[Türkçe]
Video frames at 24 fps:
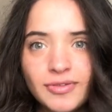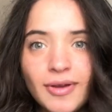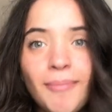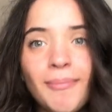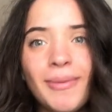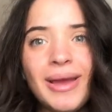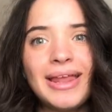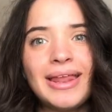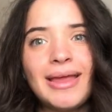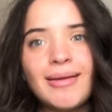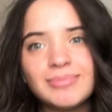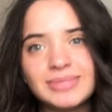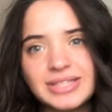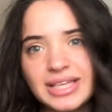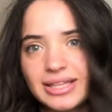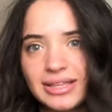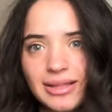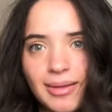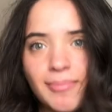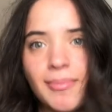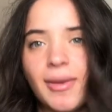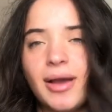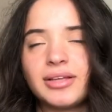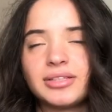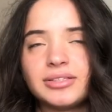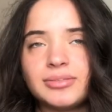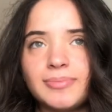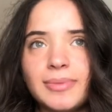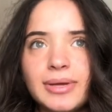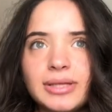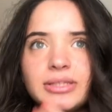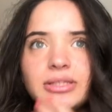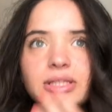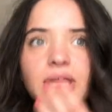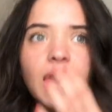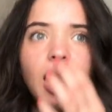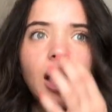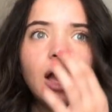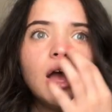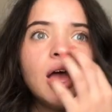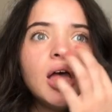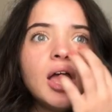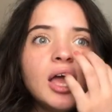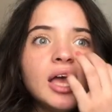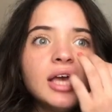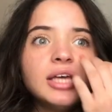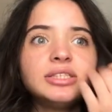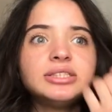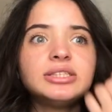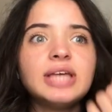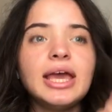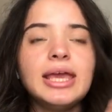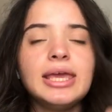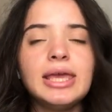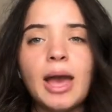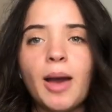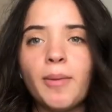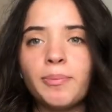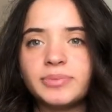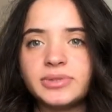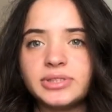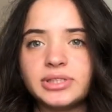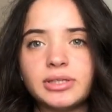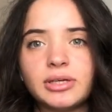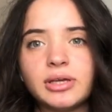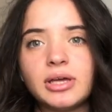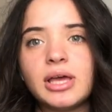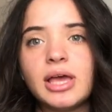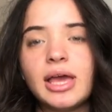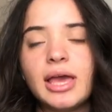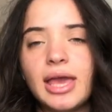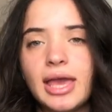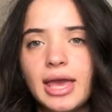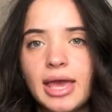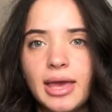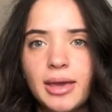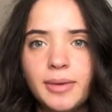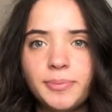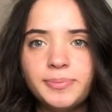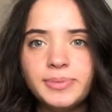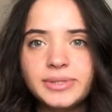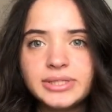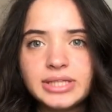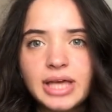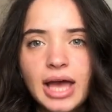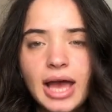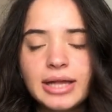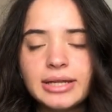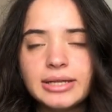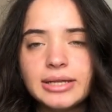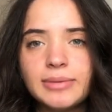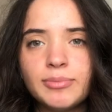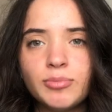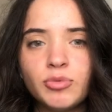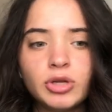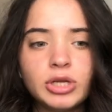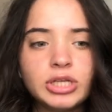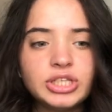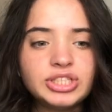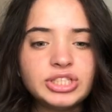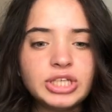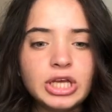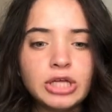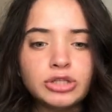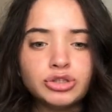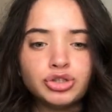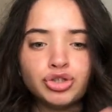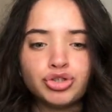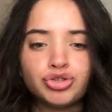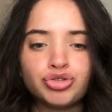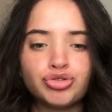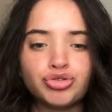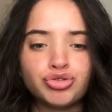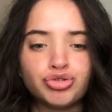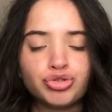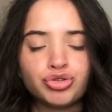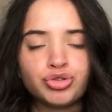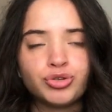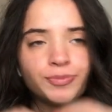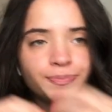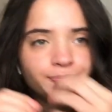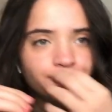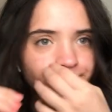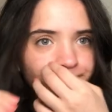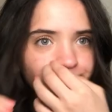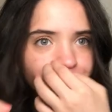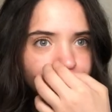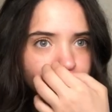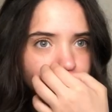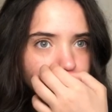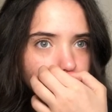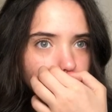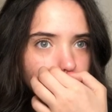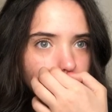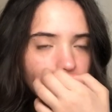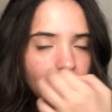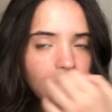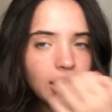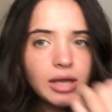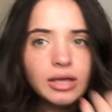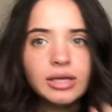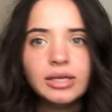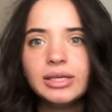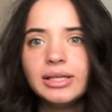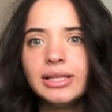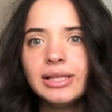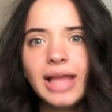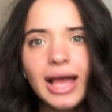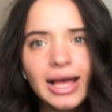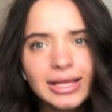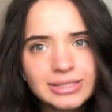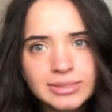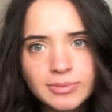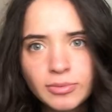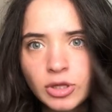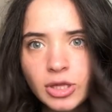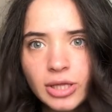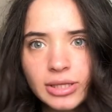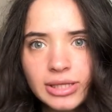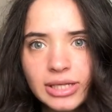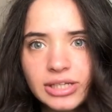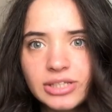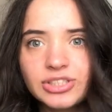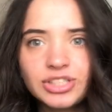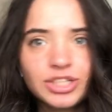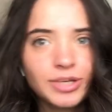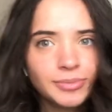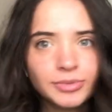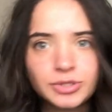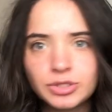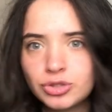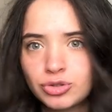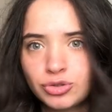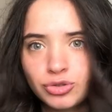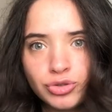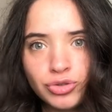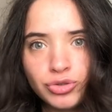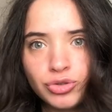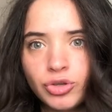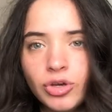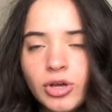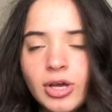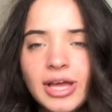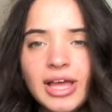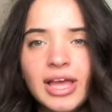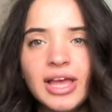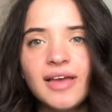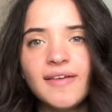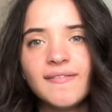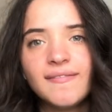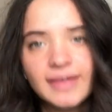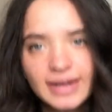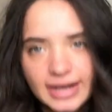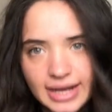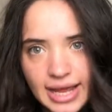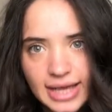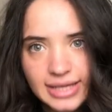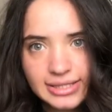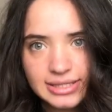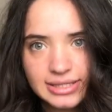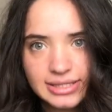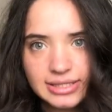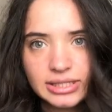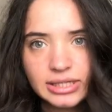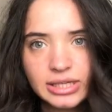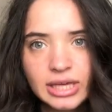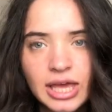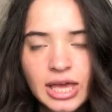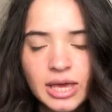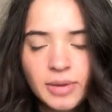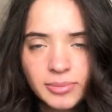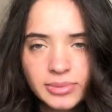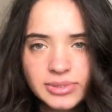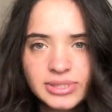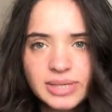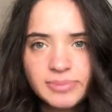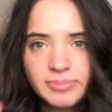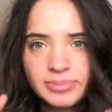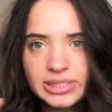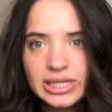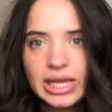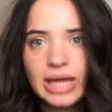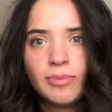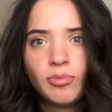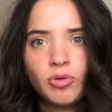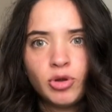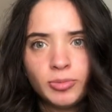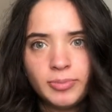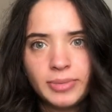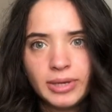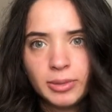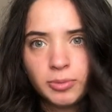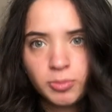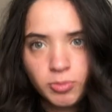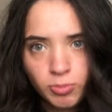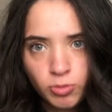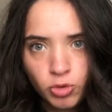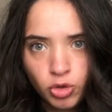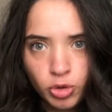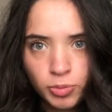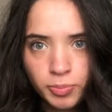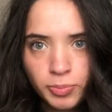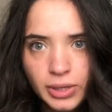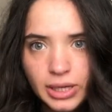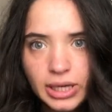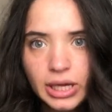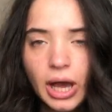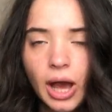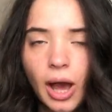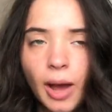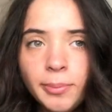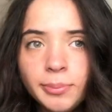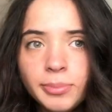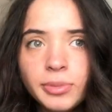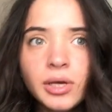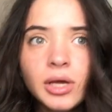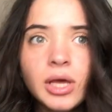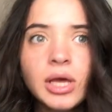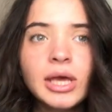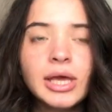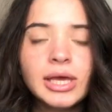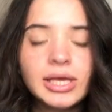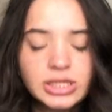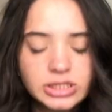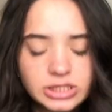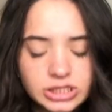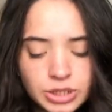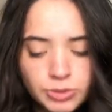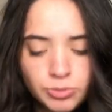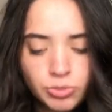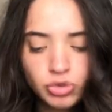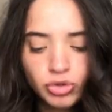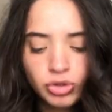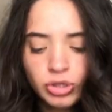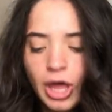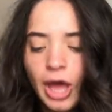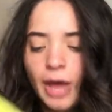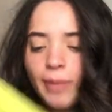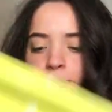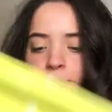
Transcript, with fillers: var. Meryem Can'dan baktım hatta. Şey yaptı. E, bir tane böyle şey alıyorsunuz lazım olanlar çamaşır suyu ve lastik. Bir de bir tane böyle bir, büyük bir kap. İşte bunu ne